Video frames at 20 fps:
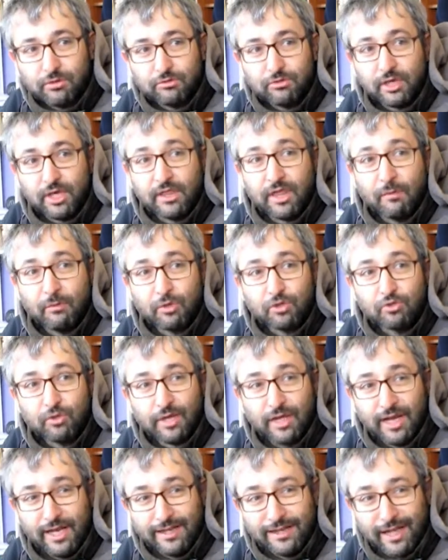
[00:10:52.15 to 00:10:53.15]
Utilizamos
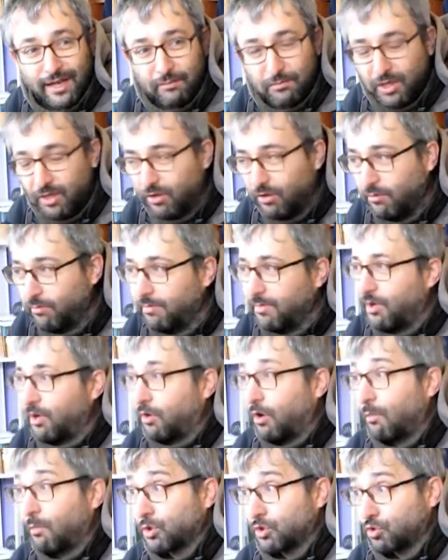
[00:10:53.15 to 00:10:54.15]
el término
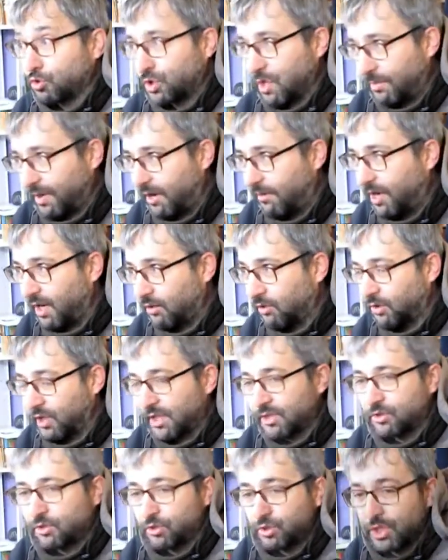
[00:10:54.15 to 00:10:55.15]
como excusa para hablar de
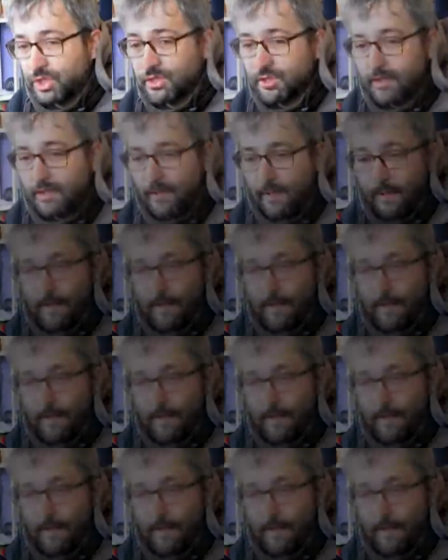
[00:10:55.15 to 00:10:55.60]
otras cosas.